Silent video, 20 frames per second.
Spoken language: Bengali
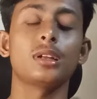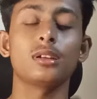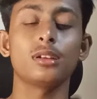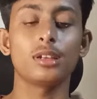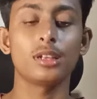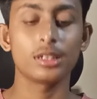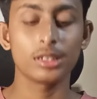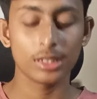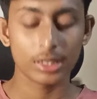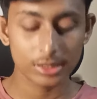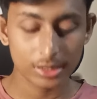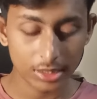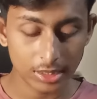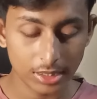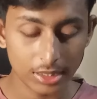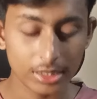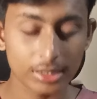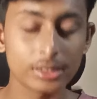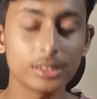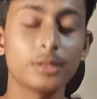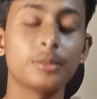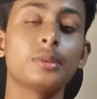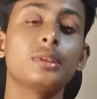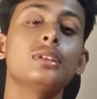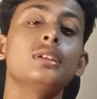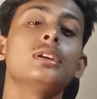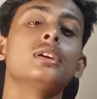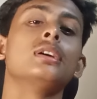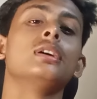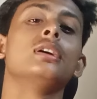ভালো লাগলে একটা লাইক দিবেন
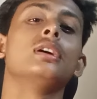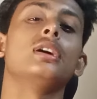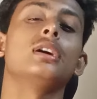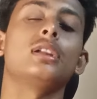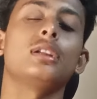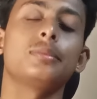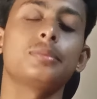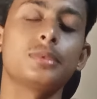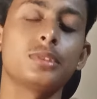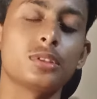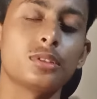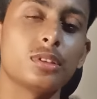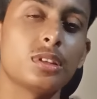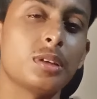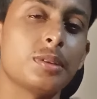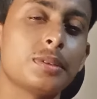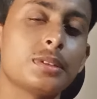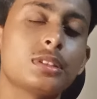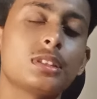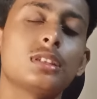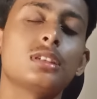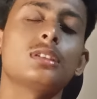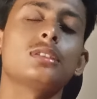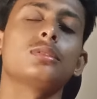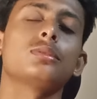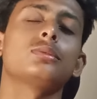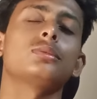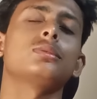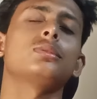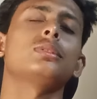আর আপনি যদি আমার চ্যানেল
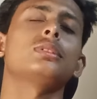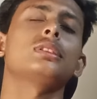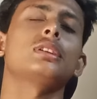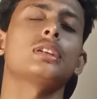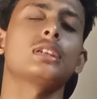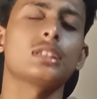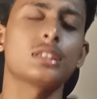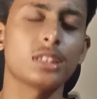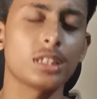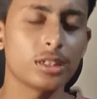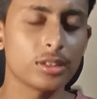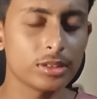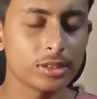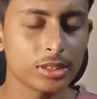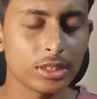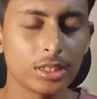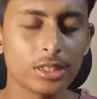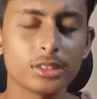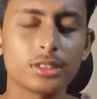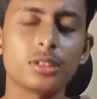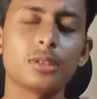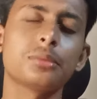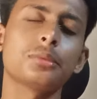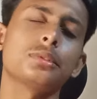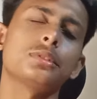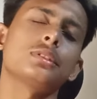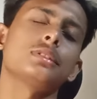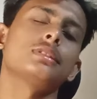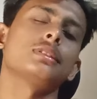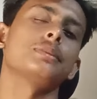নতুন হয়ে থাকেন তাহলে চ্যানেলটি
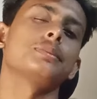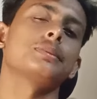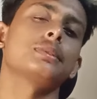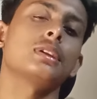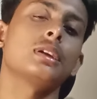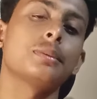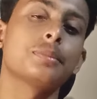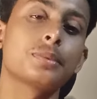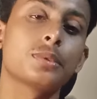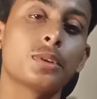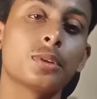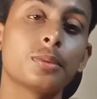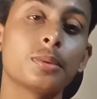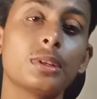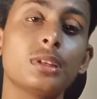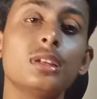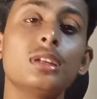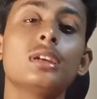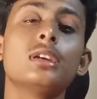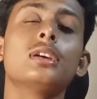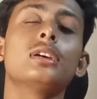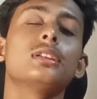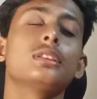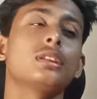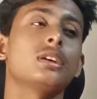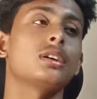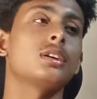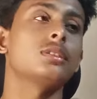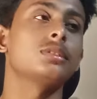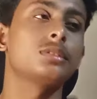অবশ্যই সাবস্ক্রাইব করবেন
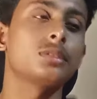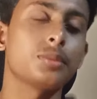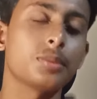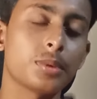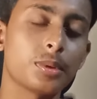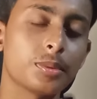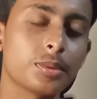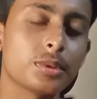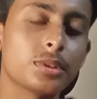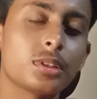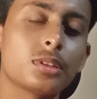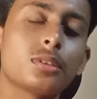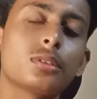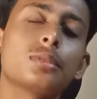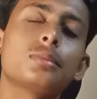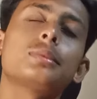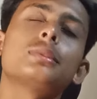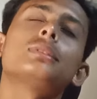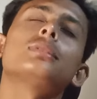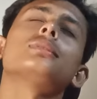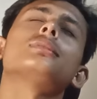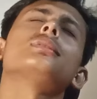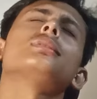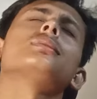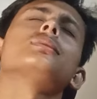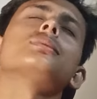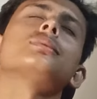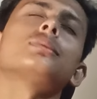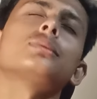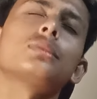দেখা হচ্ছে পরবর্তী কোনো ভিডিওতে
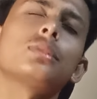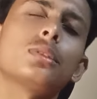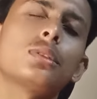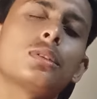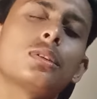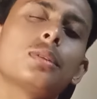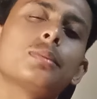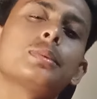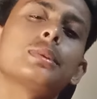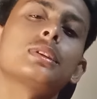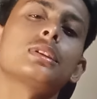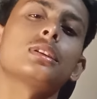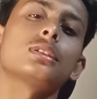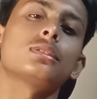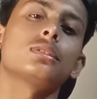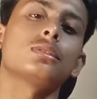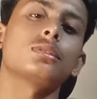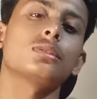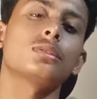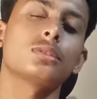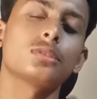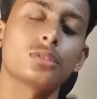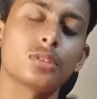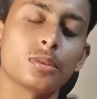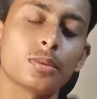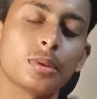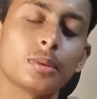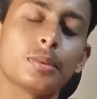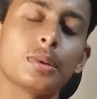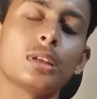নতুন কোনো টপিক নিয়ে ততক্ষণ
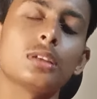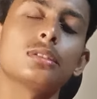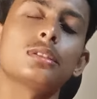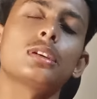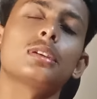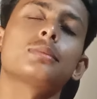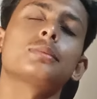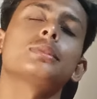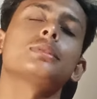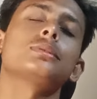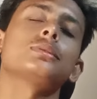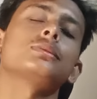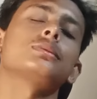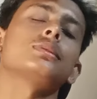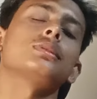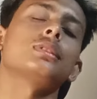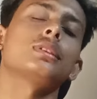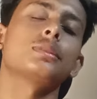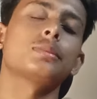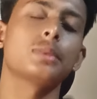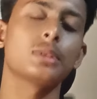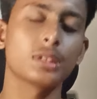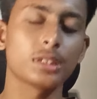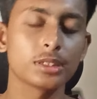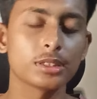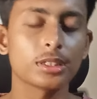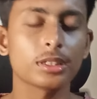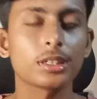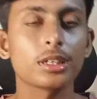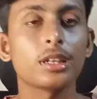সবাই ভালো থাকবেন সুস্থ থাকবেন
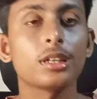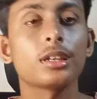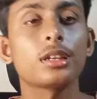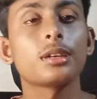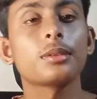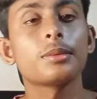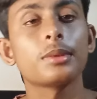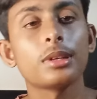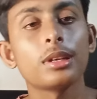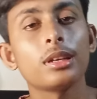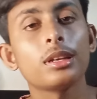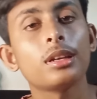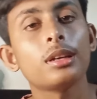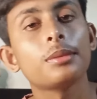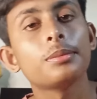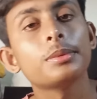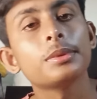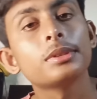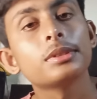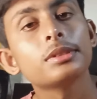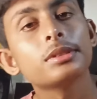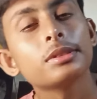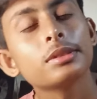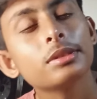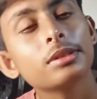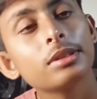নিজের খেয়াল রাখবেন আল্লাহ হাফিজ